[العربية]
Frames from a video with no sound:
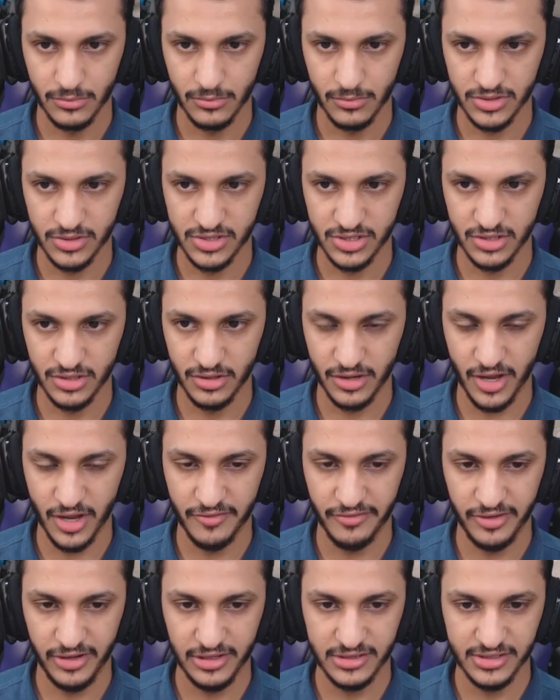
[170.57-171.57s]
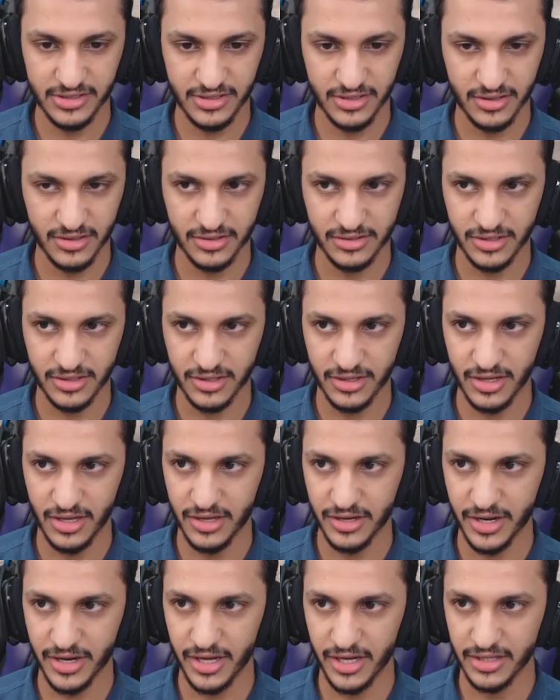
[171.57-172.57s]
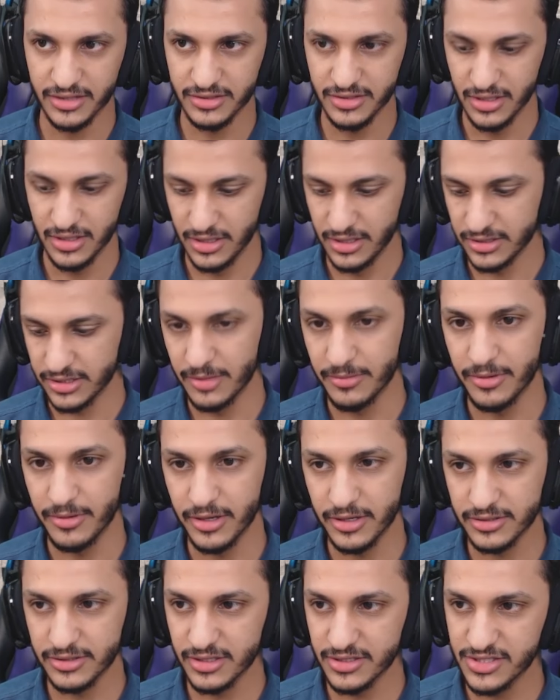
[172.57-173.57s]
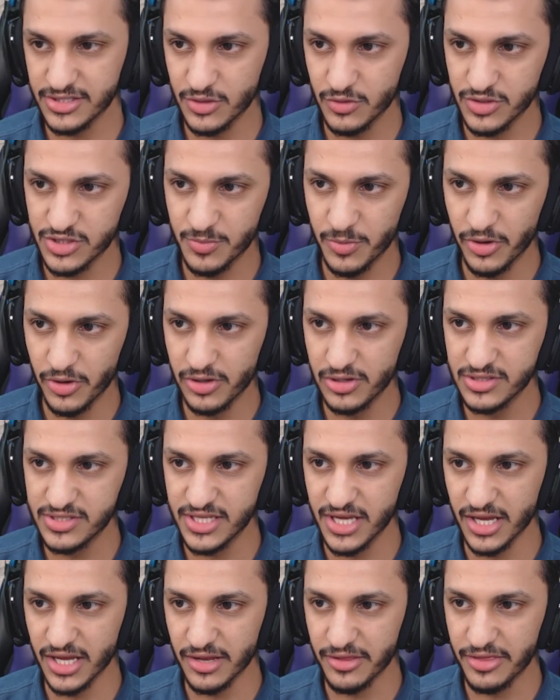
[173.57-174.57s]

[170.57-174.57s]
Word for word: بس ان الرافعة اللي اخترناها راحت طيب اقدر اسوي سبون لسيارة